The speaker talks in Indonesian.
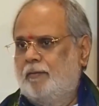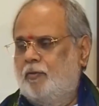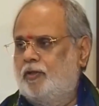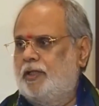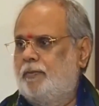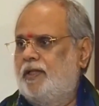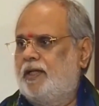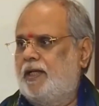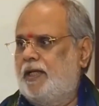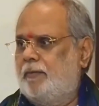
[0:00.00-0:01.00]
Mau
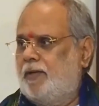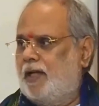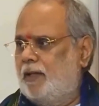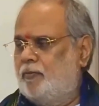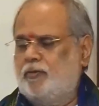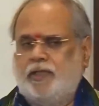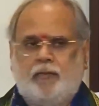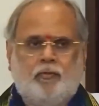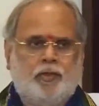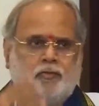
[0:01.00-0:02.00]
diberikan yang mahal pun
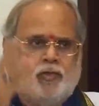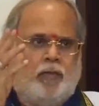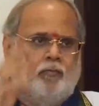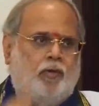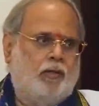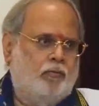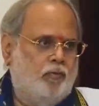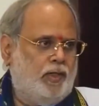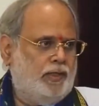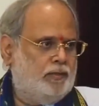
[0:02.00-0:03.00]
dia mungkin sudah
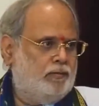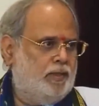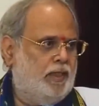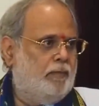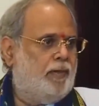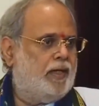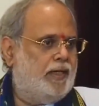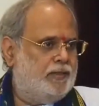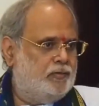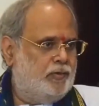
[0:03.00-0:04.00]
buang-buang itu, nggak
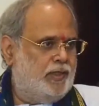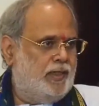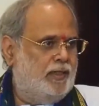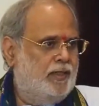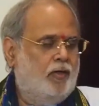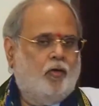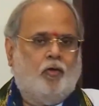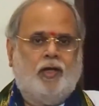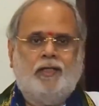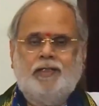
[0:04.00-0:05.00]
dipakai juga.
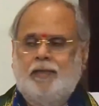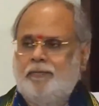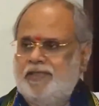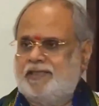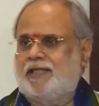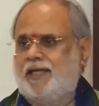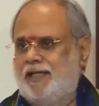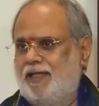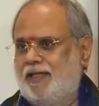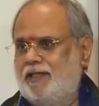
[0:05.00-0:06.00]
Orang yang
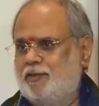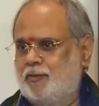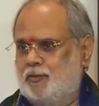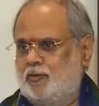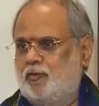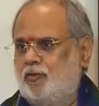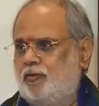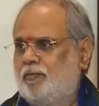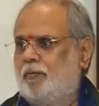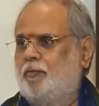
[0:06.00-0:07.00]
miskin ini justru
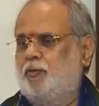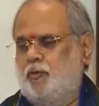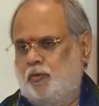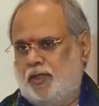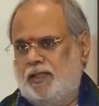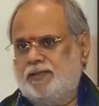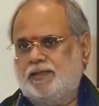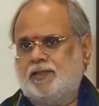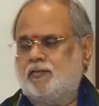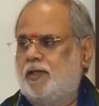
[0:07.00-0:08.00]
membutuhkan
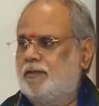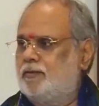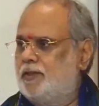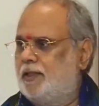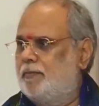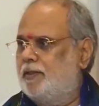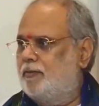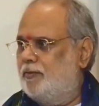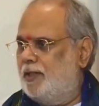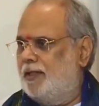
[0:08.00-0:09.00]
sesuatu yang
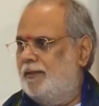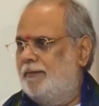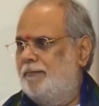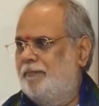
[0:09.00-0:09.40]
berguna.